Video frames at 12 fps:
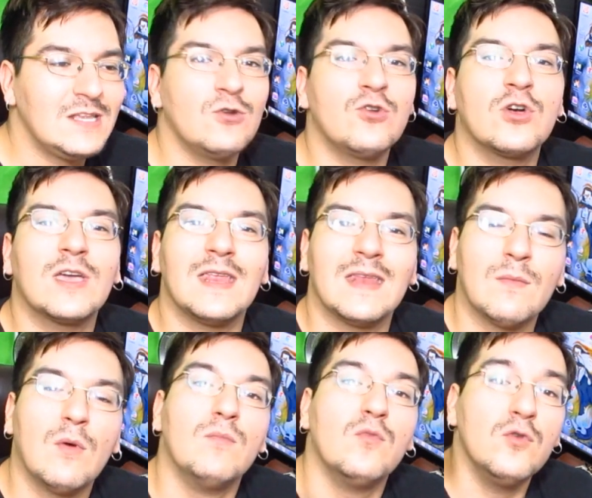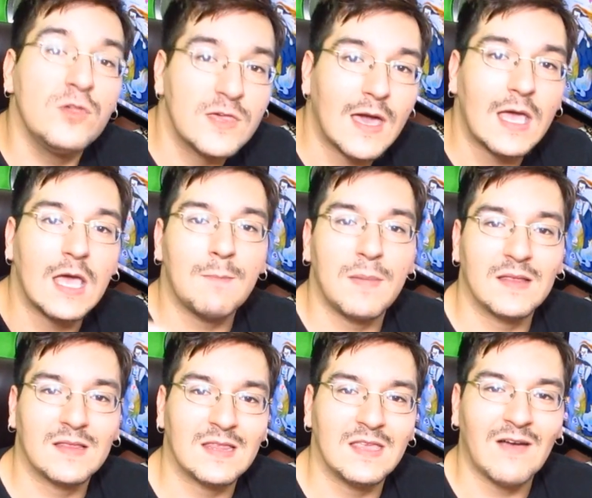y no nos generemos mucha
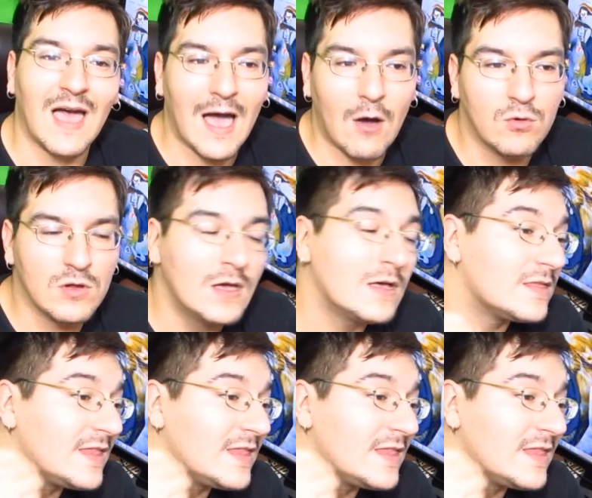expectativa aún